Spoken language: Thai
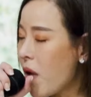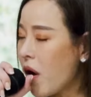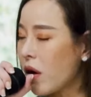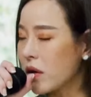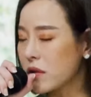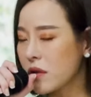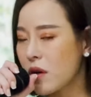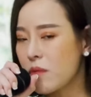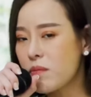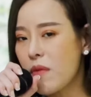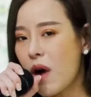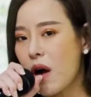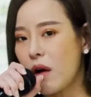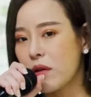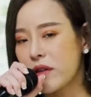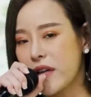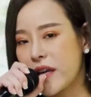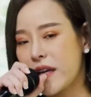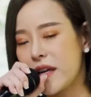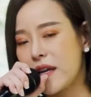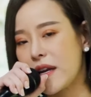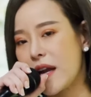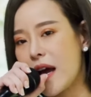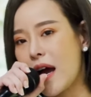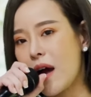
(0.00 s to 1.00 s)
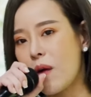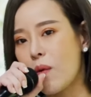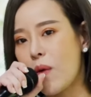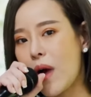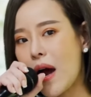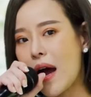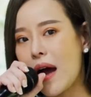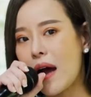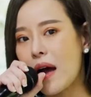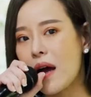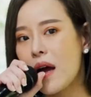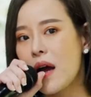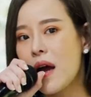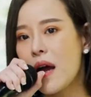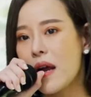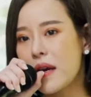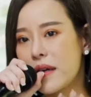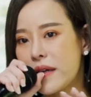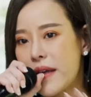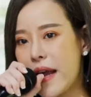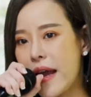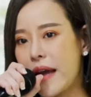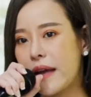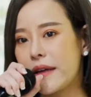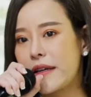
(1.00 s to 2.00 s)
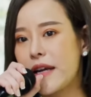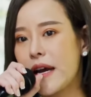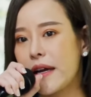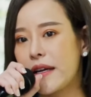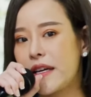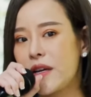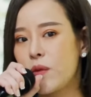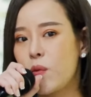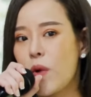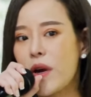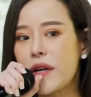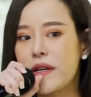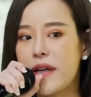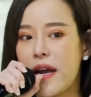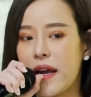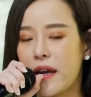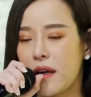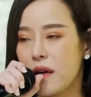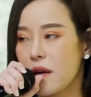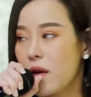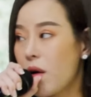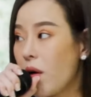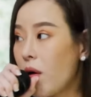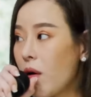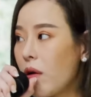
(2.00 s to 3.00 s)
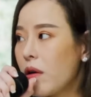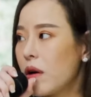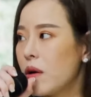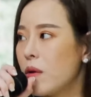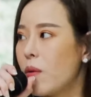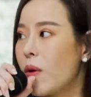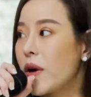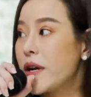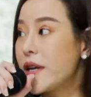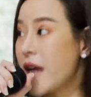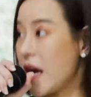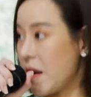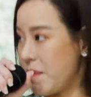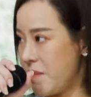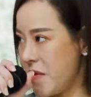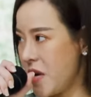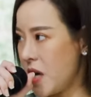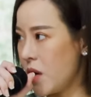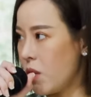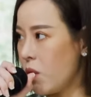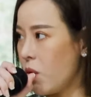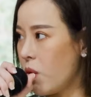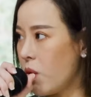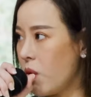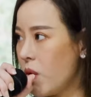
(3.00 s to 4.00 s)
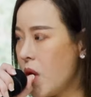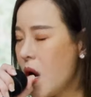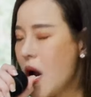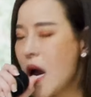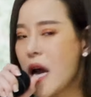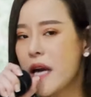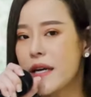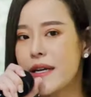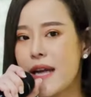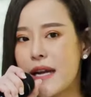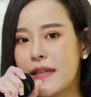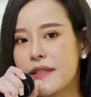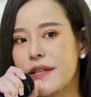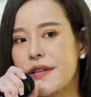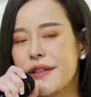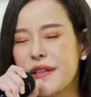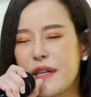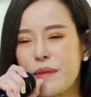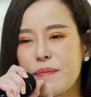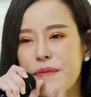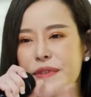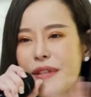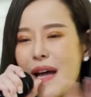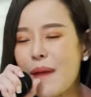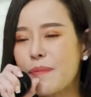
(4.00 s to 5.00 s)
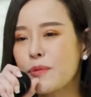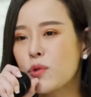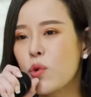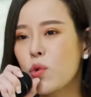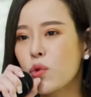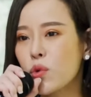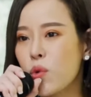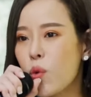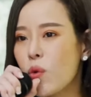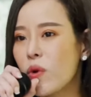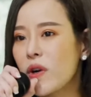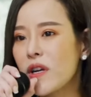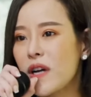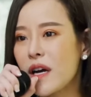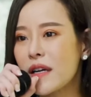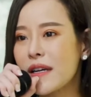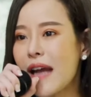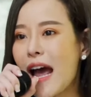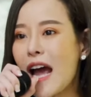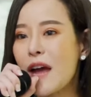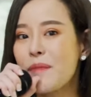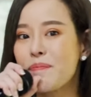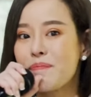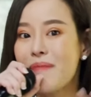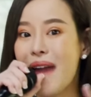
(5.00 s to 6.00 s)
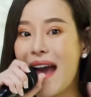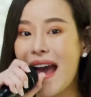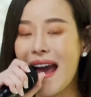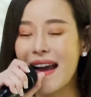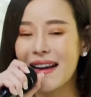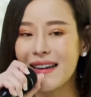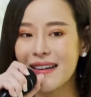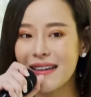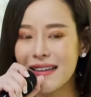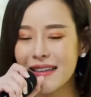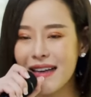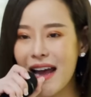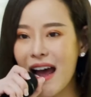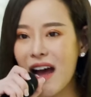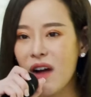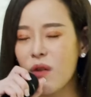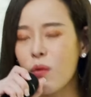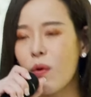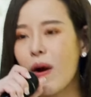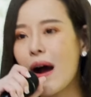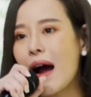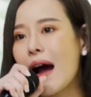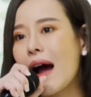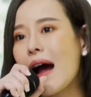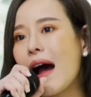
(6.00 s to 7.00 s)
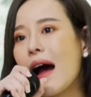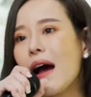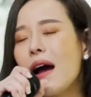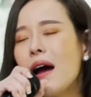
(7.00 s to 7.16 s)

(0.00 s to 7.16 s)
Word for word: บอกต้องบอกอย่างนี้นะคะว่าเด็กอย่าคิดว่าเด็กโง่หรือว่าเด็กไม่รู้เด็กจะซึมซับทุกๆเรื่องได้แม้กระทั่งว่า